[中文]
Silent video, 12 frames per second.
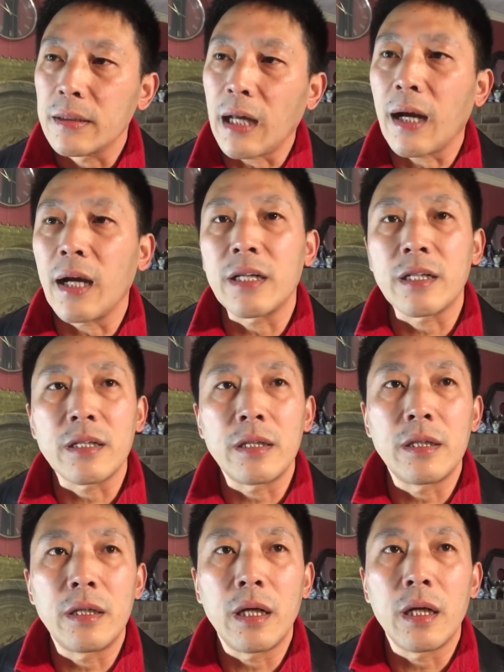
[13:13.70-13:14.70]
大概
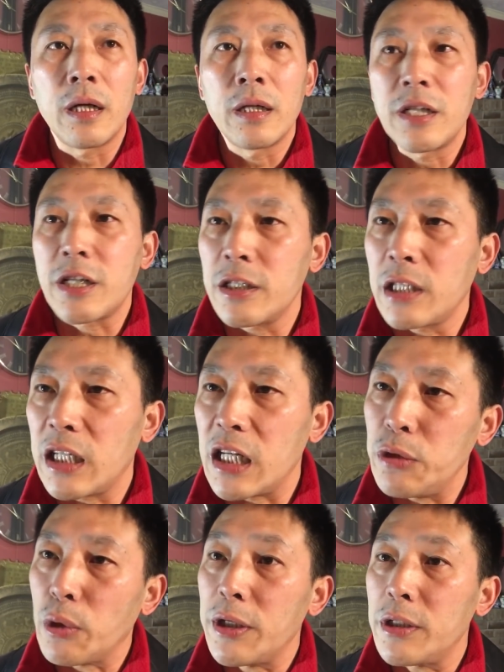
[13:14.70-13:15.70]
是世界
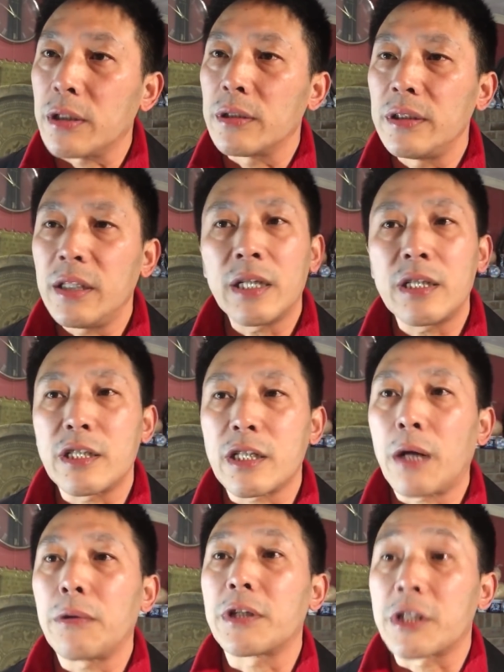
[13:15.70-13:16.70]
人权日，应该是十
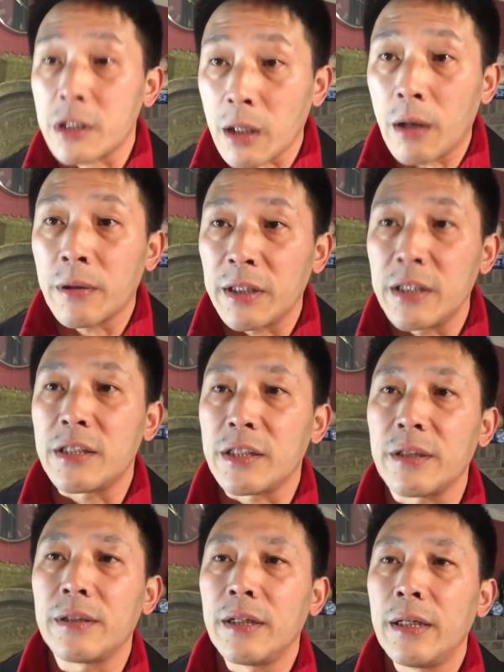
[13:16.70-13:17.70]
二月十号那一
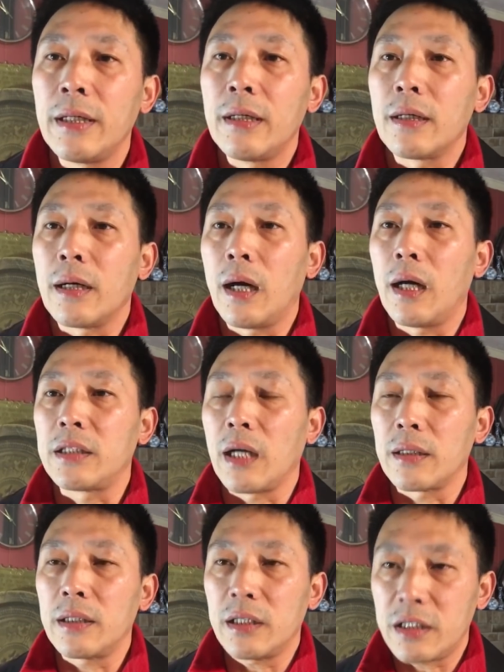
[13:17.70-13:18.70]
期，呃，
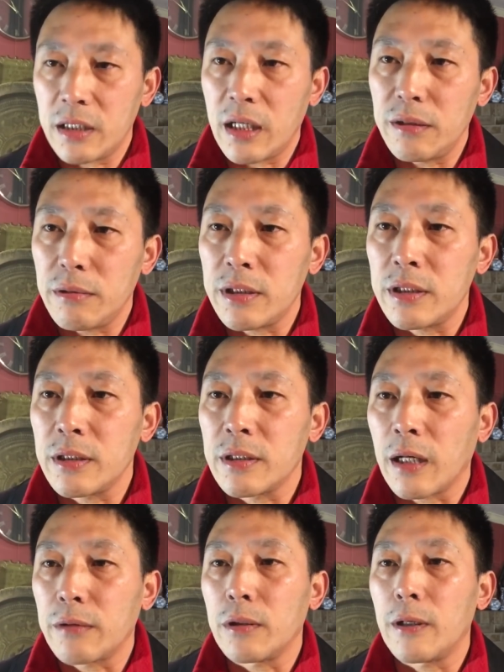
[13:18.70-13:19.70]
讲这个世界人权日，
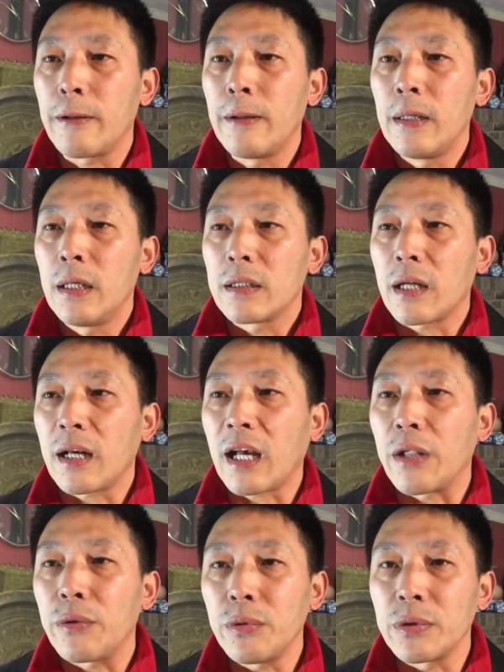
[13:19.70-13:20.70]
他说他
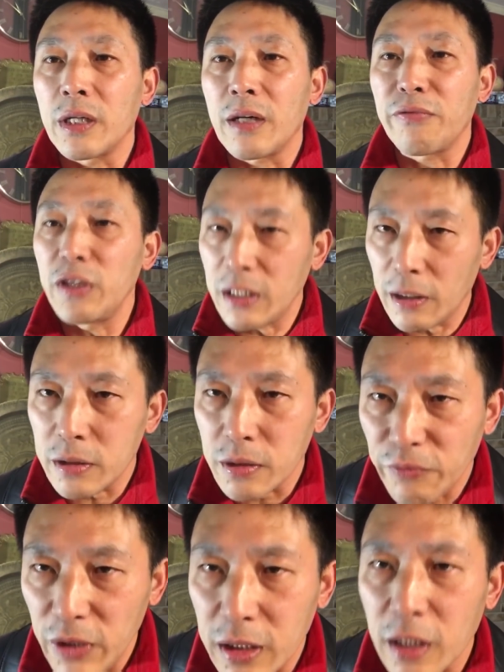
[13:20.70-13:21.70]
感动的非常
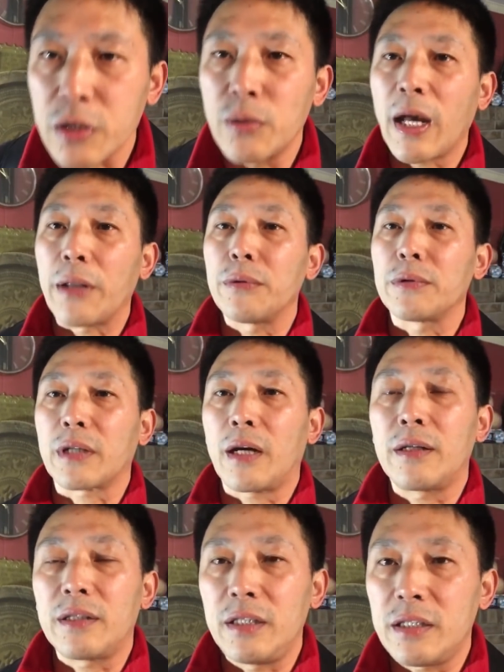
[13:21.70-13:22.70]
非常受感动，
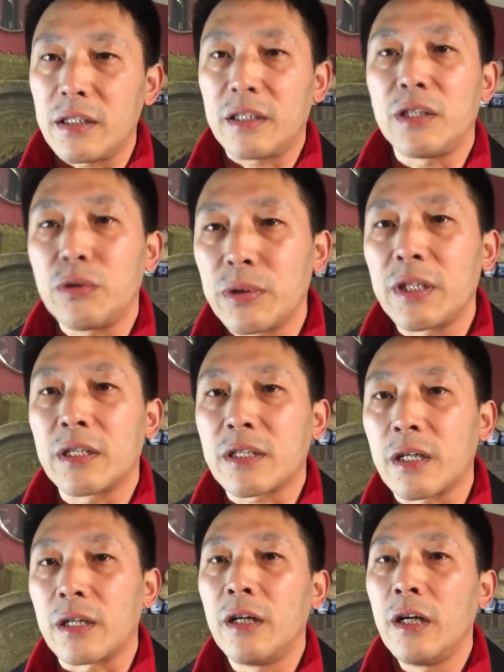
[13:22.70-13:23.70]
他是第一次听说这个
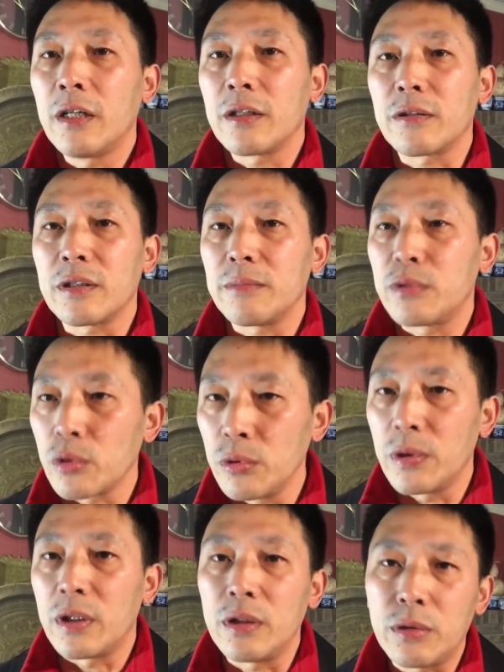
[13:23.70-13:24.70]
事儿，他说咱们中
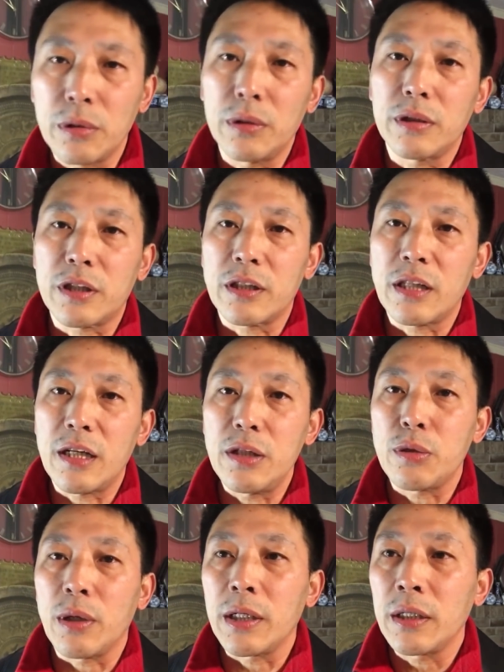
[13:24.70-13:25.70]
国人对于世界人
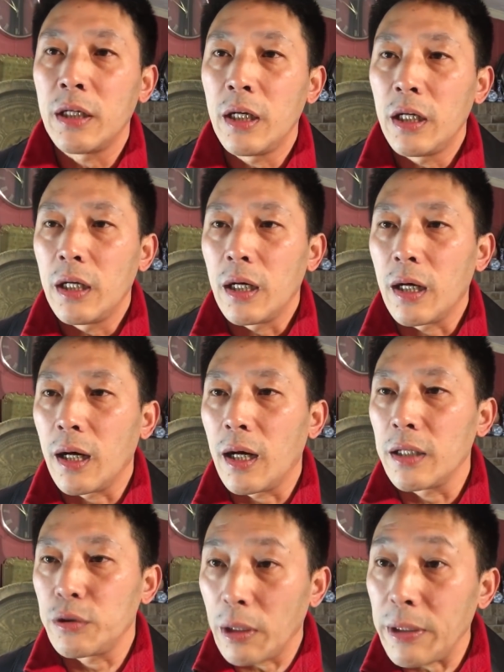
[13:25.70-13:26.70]
权，
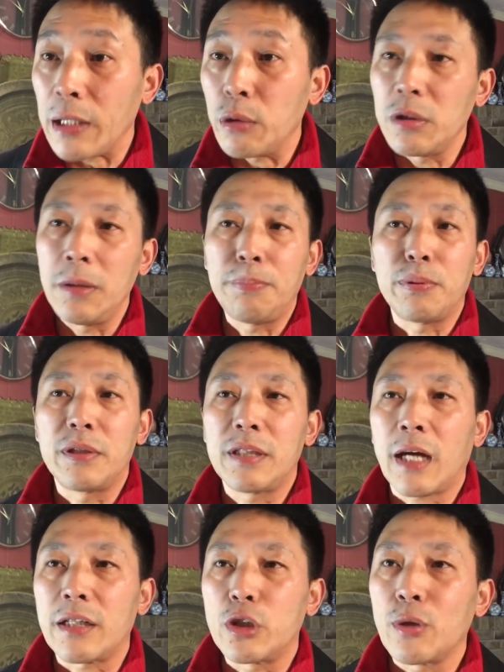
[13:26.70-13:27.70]
呃，宣言对于普世
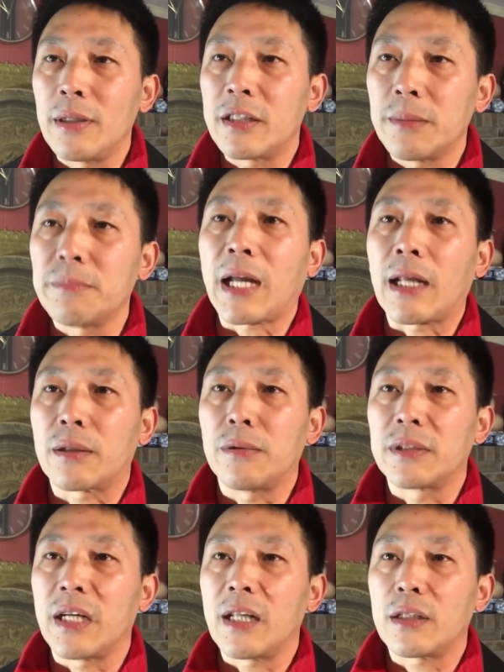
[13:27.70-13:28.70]
价值做了这么大的
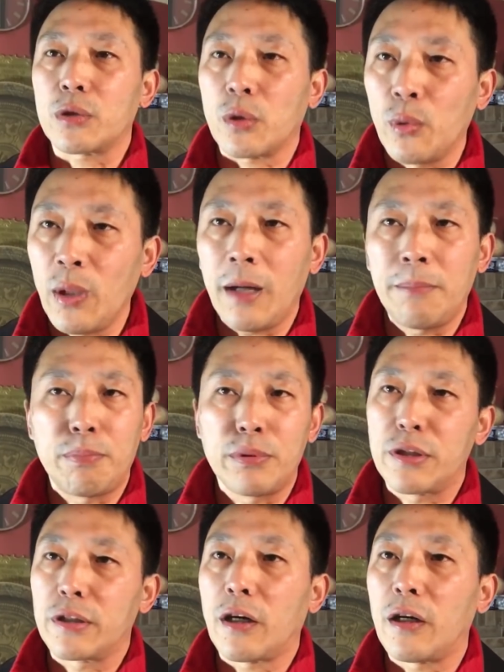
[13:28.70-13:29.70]
贡献，他从来不
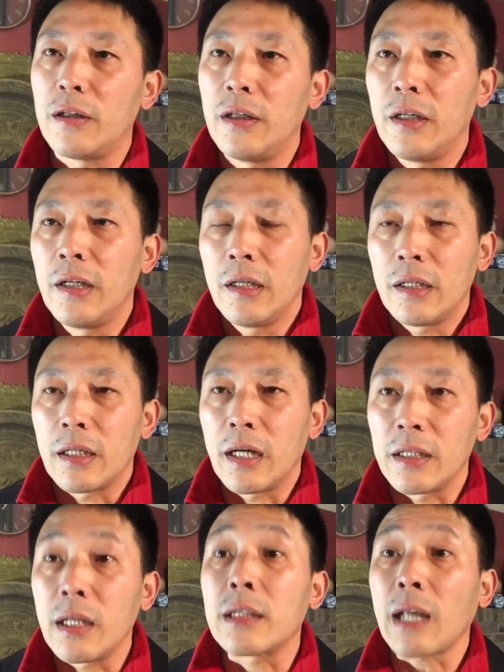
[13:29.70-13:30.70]
知道，
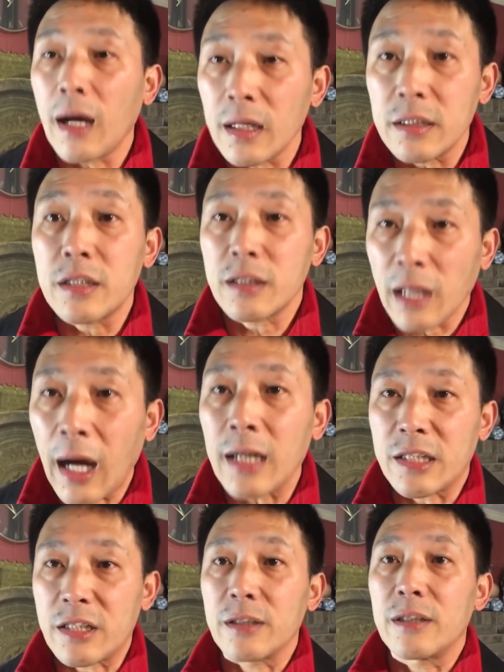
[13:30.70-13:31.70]
啊，那他他
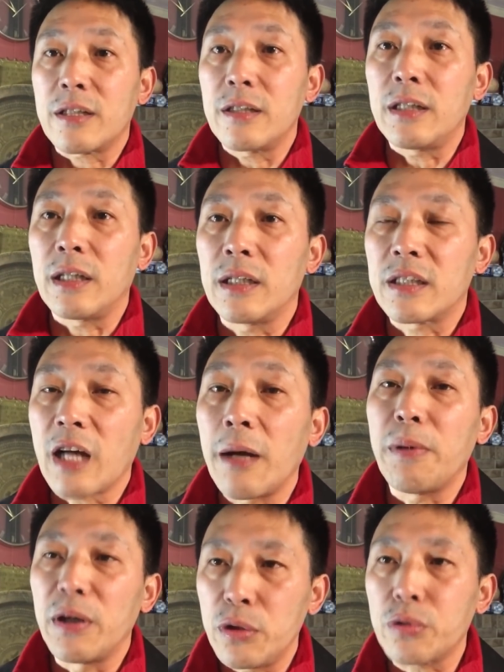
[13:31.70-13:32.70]
指的是这个
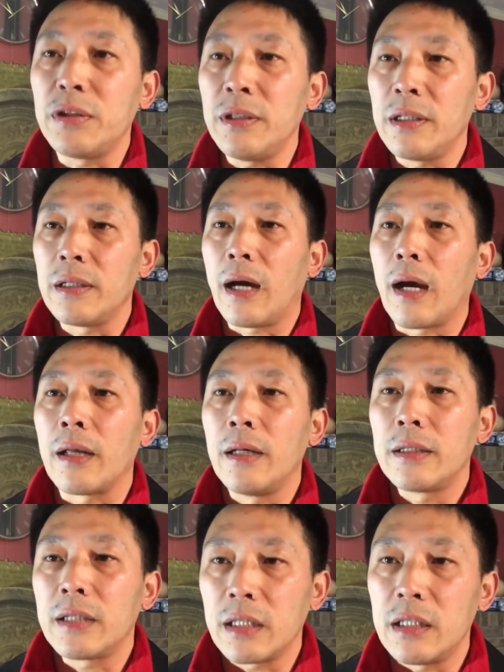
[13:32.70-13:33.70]
张鹏春啊，
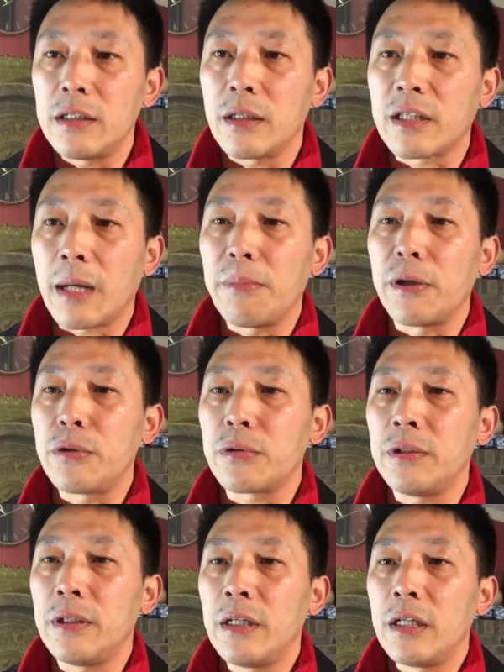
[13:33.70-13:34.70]
这个人叫张鹏
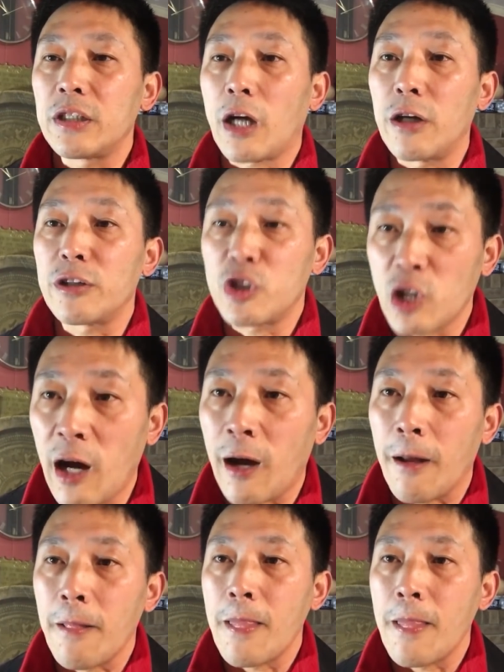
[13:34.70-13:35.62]
春 Charles Chang。